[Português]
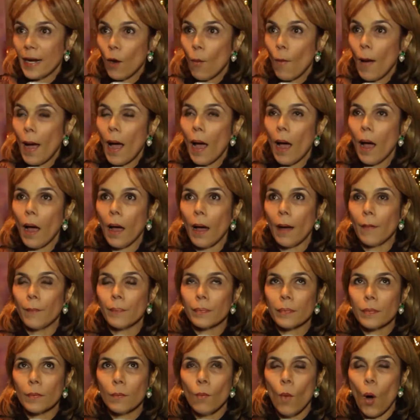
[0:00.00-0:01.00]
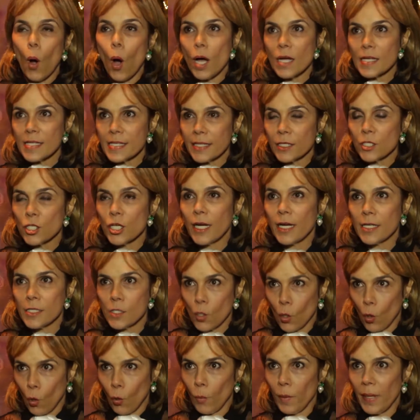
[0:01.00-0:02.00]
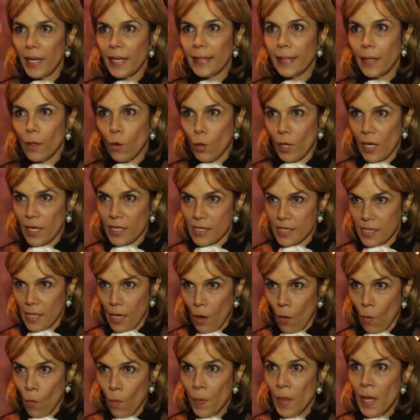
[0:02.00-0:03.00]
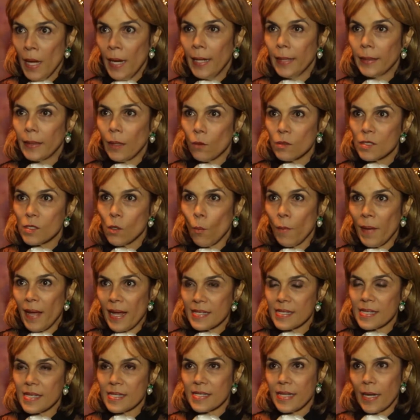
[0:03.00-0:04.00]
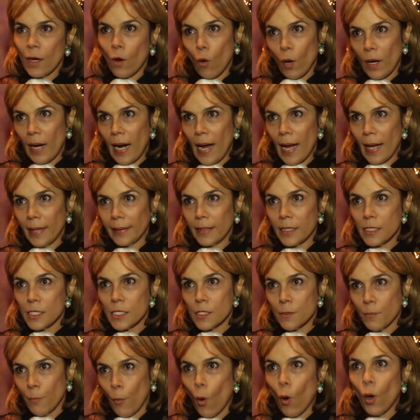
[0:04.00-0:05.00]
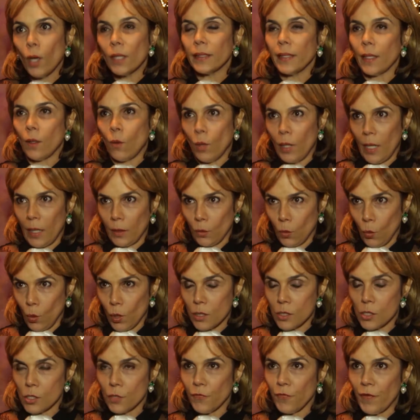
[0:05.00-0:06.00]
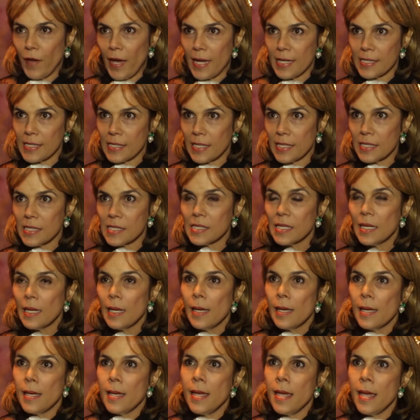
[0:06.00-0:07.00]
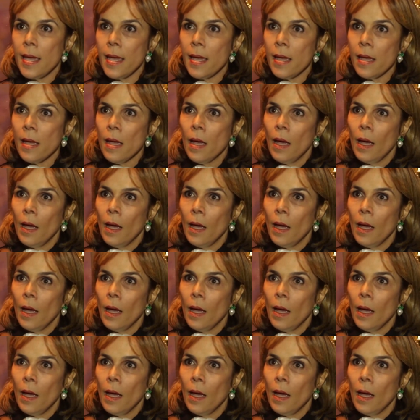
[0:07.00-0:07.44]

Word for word: é uma mostra de gastronomia e decoração. Então são mesas decoradas por decoradores de festas e